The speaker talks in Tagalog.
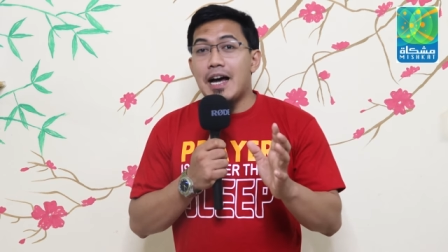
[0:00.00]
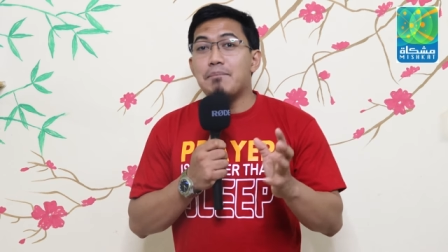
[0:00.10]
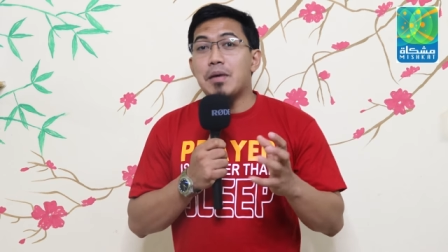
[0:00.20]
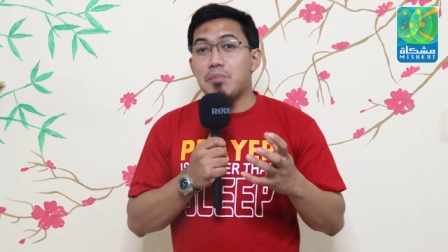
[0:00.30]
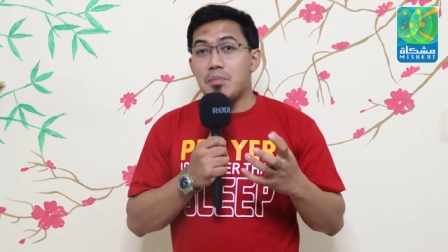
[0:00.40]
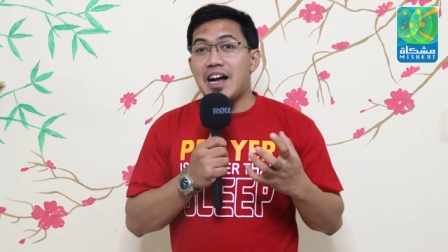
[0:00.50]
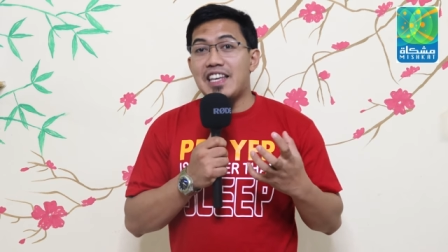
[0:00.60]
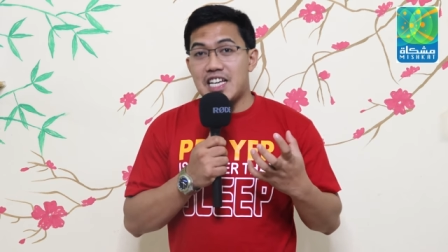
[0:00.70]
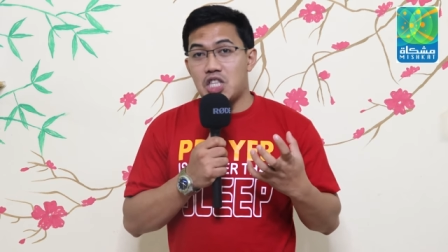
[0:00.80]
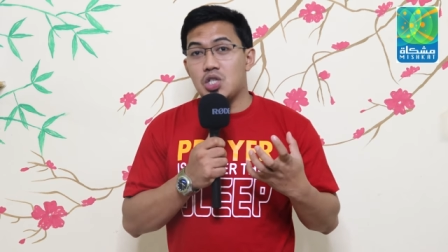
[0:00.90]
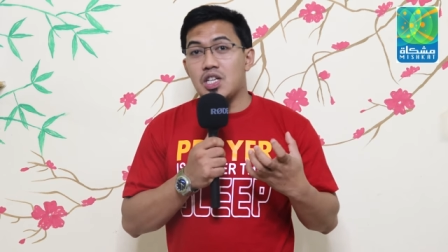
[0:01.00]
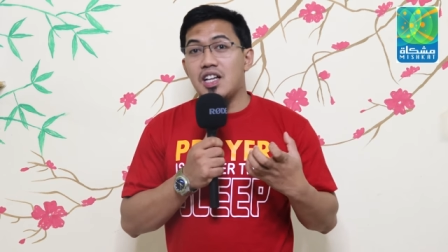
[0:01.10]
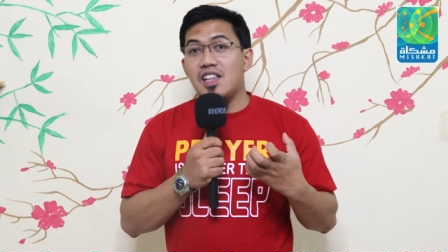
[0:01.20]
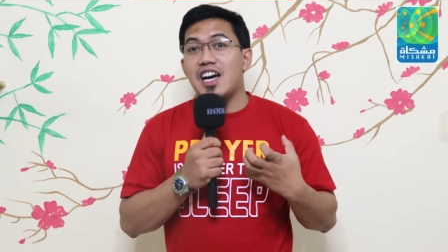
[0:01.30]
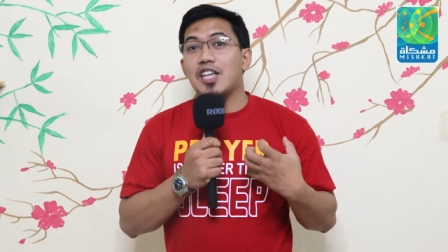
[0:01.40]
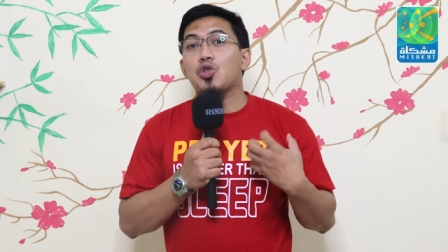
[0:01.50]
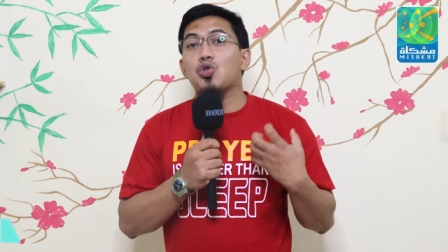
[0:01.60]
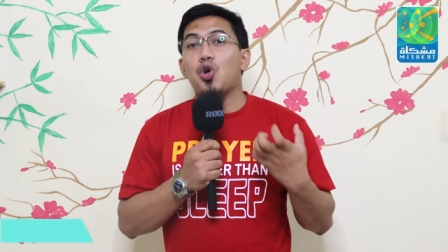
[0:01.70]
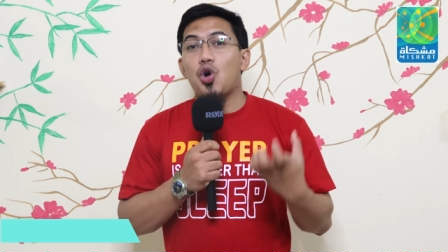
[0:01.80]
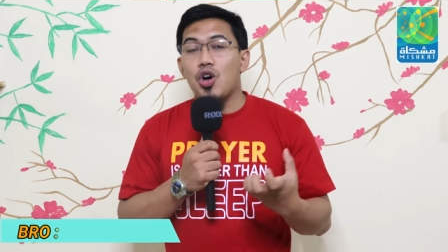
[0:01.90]
na ang pagmamahal natin sa Allah ay
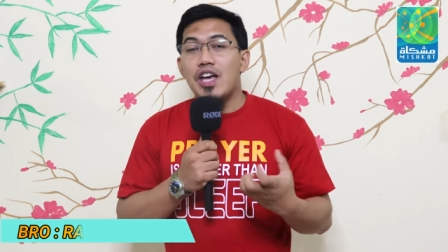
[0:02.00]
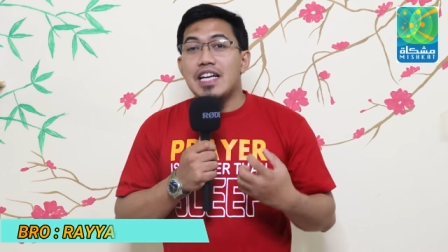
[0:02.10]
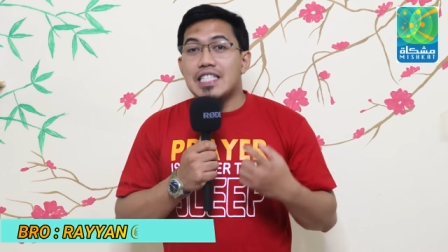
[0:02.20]
totoo?